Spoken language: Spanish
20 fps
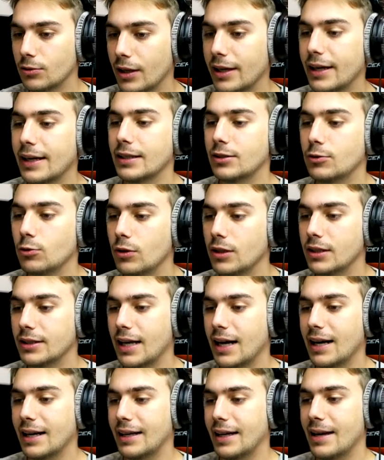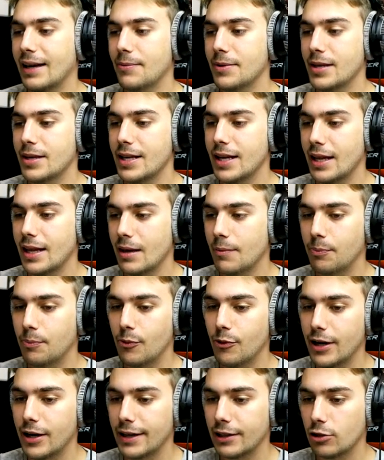resulta que vine de
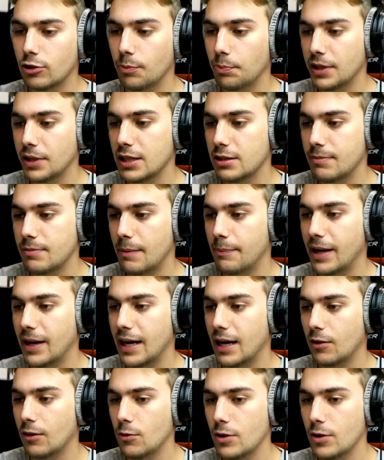Puerto Prisma para...